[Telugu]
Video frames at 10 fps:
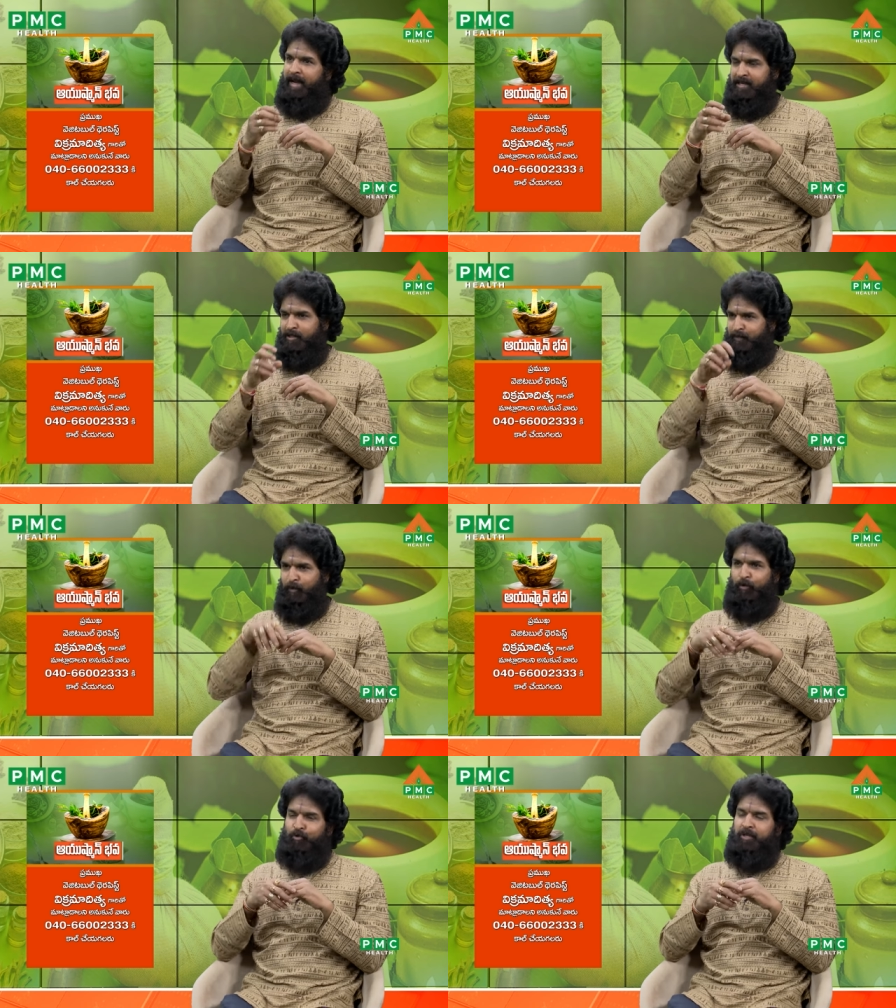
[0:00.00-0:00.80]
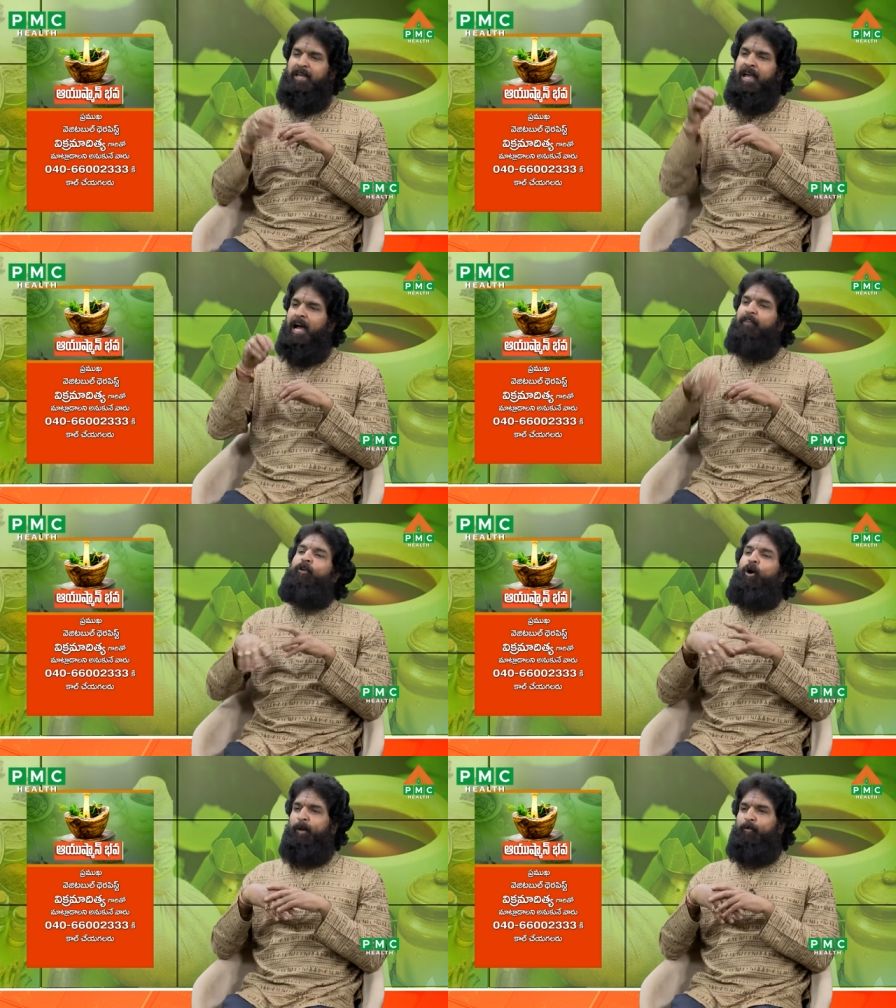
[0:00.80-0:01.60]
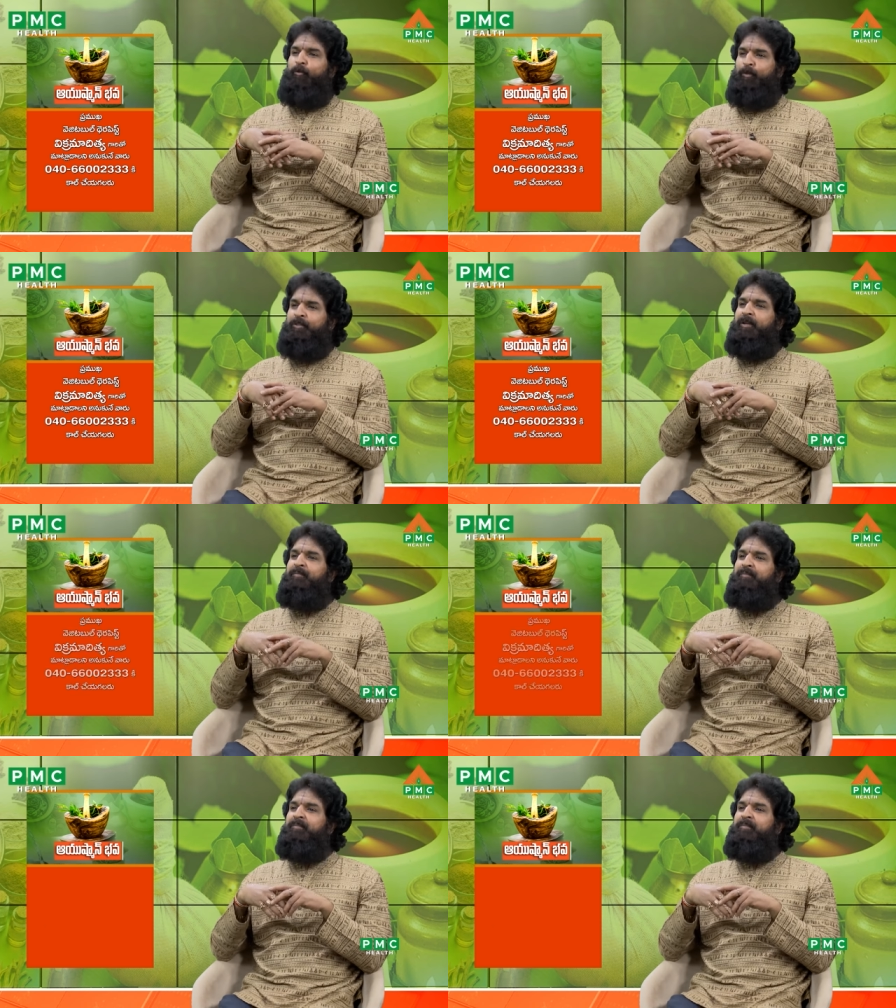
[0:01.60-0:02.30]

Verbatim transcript: గ్యాసెస్ ప్రొడ్యూస్ అయ్యి అవి లోపలే ఉండిపోతున్నాయి